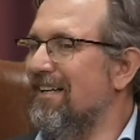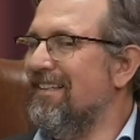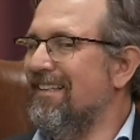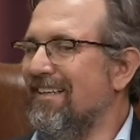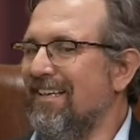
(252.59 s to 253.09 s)

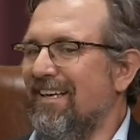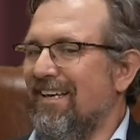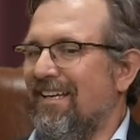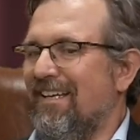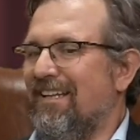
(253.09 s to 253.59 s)
Este,
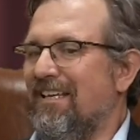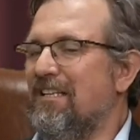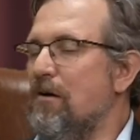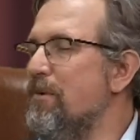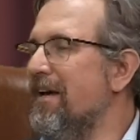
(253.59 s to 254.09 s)
este,
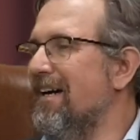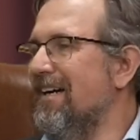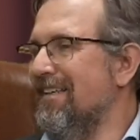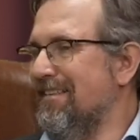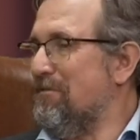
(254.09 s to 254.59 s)
esta
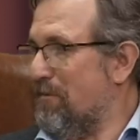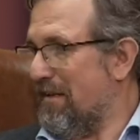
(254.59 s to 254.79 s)
mega es